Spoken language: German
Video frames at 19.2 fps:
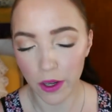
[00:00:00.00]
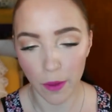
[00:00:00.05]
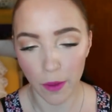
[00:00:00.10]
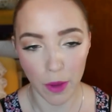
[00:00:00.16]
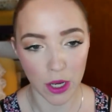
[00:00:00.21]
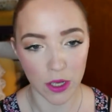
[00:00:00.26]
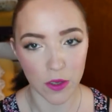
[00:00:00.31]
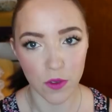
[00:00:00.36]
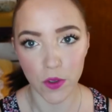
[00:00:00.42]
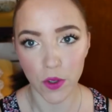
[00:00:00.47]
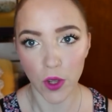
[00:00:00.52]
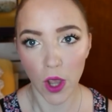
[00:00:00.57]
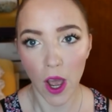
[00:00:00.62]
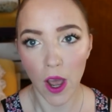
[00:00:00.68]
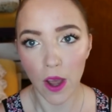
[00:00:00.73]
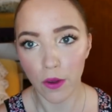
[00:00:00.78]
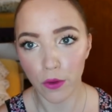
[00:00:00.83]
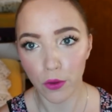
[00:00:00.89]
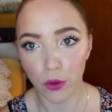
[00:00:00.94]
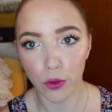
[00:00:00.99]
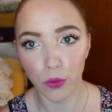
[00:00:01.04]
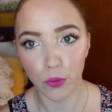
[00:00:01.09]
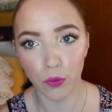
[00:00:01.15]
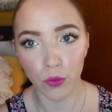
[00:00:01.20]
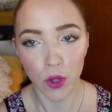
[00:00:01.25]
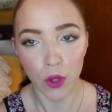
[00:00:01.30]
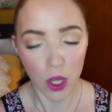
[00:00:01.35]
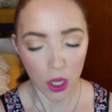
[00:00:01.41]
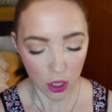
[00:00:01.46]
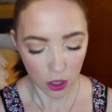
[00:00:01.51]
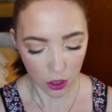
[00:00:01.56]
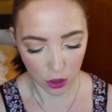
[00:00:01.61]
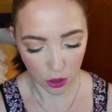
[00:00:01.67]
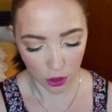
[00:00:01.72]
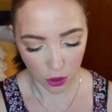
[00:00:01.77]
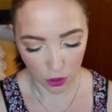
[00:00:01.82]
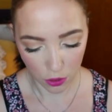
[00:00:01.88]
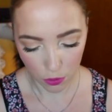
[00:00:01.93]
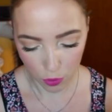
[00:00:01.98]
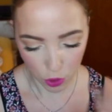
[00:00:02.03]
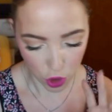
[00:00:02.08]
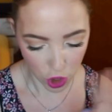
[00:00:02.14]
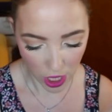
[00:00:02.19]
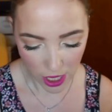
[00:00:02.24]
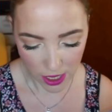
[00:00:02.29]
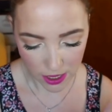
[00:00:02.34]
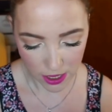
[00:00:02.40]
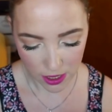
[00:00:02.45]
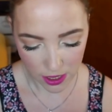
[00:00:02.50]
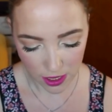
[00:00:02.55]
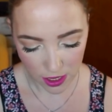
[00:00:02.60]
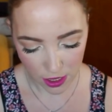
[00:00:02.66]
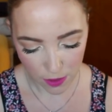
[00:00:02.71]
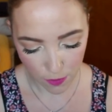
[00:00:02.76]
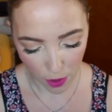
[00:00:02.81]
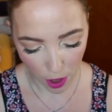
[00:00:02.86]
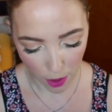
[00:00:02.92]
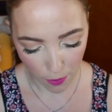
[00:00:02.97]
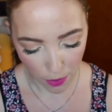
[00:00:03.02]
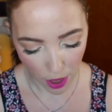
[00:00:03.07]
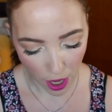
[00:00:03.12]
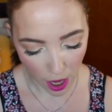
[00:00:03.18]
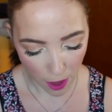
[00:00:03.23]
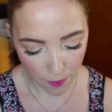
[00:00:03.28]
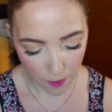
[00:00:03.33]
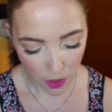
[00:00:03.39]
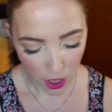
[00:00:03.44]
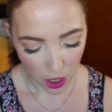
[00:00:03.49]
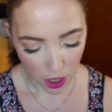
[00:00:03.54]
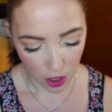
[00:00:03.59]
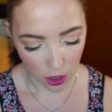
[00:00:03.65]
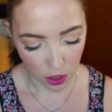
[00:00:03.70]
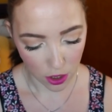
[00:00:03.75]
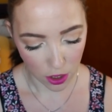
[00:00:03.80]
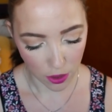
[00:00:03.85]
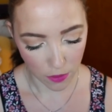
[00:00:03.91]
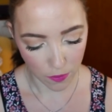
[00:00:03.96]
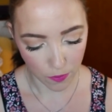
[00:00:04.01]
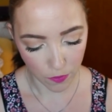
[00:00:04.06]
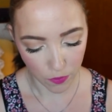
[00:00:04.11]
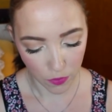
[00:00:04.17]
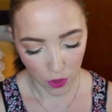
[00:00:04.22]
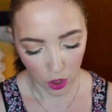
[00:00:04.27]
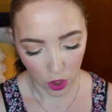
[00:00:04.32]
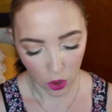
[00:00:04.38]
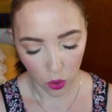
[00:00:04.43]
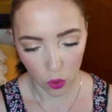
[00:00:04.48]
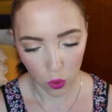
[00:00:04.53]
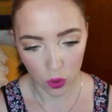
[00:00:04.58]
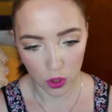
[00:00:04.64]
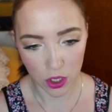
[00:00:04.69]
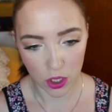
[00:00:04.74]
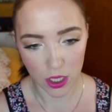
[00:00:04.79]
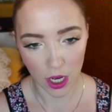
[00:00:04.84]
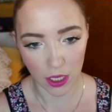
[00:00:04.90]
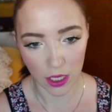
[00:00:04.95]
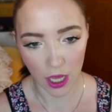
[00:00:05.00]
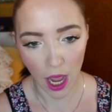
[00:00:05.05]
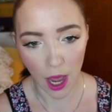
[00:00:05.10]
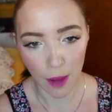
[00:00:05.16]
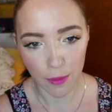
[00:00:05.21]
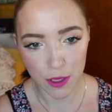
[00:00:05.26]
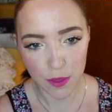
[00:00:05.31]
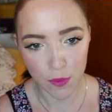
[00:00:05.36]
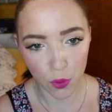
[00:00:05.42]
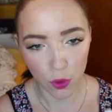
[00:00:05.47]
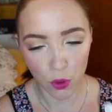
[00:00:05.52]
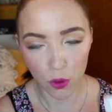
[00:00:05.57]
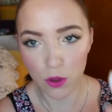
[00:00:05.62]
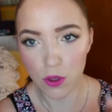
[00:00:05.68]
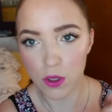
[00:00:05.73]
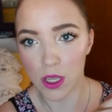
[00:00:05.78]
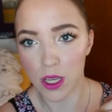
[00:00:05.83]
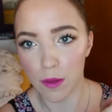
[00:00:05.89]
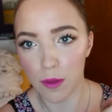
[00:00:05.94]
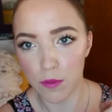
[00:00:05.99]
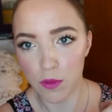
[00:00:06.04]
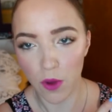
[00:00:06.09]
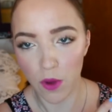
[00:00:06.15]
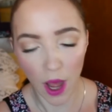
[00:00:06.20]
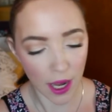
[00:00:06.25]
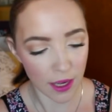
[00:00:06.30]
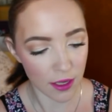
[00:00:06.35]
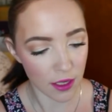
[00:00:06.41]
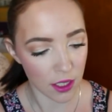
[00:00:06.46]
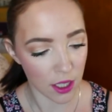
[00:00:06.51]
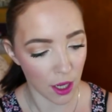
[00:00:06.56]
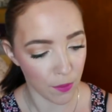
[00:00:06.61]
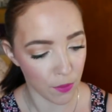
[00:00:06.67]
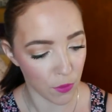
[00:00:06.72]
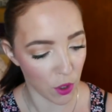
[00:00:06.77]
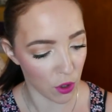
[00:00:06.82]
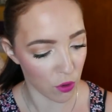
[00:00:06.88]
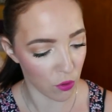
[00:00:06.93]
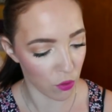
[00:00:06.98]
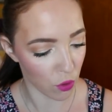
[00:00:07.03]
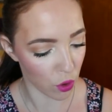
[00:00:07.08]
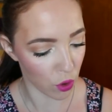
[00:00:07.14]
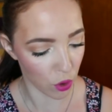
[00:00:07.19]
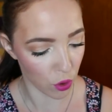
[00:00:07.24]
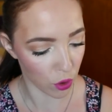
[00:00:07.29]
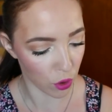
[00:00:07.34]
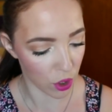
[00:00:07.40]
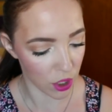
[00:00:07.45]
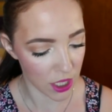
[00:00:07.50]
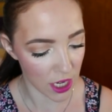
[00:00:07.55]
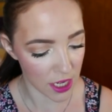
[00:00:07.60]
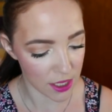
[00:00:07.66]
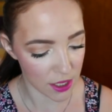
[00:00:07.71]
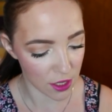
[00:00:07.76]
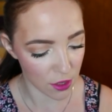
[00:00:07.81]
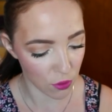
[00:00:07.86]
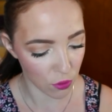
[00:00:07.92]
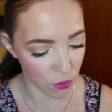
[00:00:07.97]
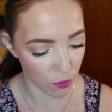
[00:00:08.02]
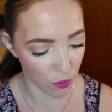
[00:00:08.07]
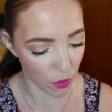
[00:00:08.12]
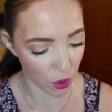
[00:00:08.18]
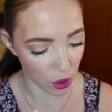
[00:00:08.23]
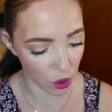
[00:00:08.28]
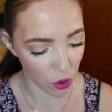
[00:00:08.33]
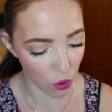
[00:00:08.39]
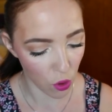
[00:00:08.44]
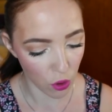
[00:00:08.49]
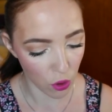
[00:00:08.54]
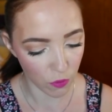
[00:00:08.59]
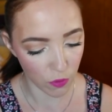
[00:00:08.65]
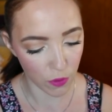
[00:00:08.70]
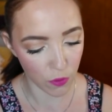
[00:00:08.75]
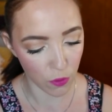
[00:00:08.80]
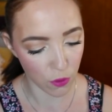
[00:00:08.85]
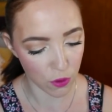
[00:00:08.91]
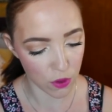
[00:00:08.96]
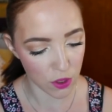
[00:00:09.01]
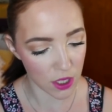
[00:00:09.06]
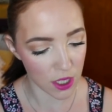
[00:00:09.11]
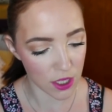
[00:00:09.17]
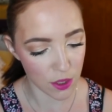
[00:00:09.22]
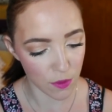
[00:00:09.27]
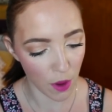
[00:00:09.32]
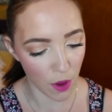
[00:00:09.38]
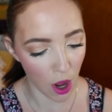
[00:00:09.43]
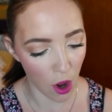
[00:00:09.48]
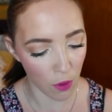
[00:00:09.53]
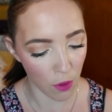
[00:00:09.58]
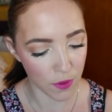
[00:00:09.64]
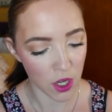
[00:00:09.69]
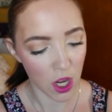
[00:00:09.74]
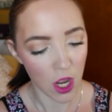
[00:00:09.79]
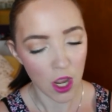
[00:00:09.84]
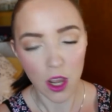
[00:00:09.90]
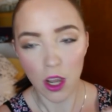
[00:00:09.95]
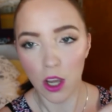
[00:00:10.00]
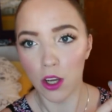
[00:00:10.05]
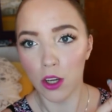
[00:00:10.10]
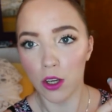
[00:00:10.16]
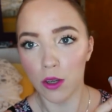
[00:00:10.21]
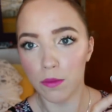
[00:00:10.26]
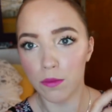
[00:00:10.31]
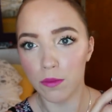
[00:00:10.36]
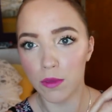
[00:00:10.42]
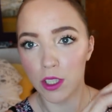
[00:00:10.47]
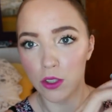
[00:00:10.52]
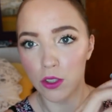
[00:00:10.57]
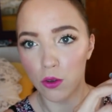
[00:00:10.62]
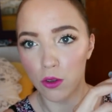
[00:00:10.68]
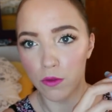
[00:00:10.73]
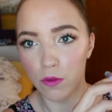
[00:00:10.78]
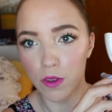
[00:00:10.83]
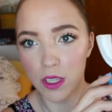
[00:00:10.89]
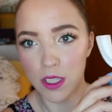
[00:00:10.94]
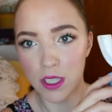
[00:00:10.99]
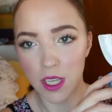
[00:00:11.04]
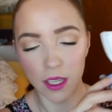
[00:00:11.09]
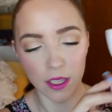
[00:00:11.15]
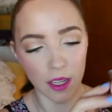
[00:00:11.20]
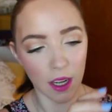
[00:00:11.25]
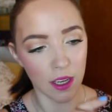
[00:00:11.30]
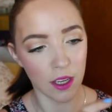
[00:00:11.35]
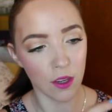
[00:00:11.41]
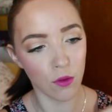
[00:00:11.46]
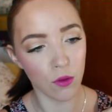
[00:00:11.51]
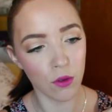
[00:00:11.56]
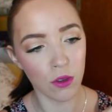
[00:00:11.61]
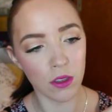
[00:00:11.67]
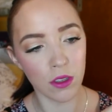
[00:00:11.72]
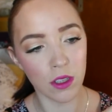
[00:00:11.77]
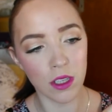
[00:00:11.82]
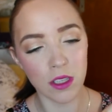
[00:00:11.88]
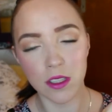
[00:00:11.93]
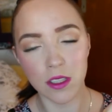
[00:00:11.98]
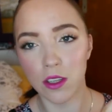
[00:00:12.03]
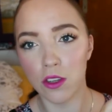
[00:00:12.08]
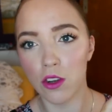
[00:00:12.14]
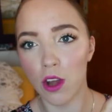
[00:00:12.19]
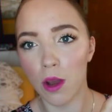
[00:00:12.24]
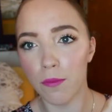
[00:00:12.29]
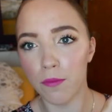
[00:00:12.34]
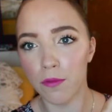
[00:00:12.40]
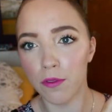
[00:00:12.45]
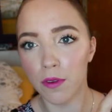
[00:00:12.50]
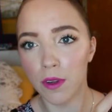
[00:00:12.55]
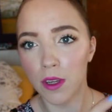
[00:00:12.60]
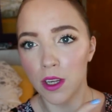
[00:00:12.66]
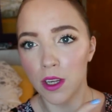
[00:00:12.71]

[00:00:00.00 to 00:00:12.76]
Da meinten sie, ja, ähm, äh, bestellen sie sich, bla bla. Ähm, und dann kam das Produkt eben so an. Ich habe dann äh, getestet und mal geguckt, wie funktioniert es überhaupt. Ähm, ihr drückt, wie gesagt, dann hier unten diesen Knopf.